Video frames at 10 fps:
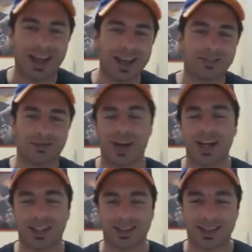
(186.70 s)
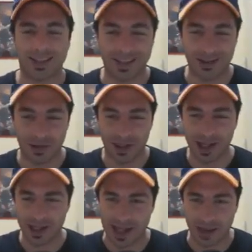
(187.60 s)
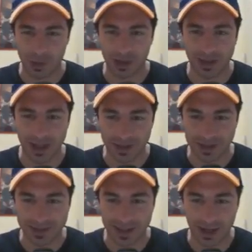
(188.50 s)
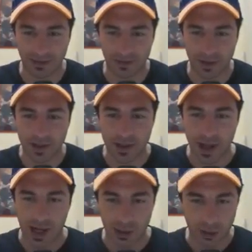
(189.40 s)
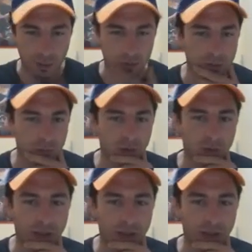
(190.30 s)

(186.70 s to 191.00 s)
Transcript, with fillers: e Trunks, signori, e andiamo a dargli schiaffi. Allora, a questo punto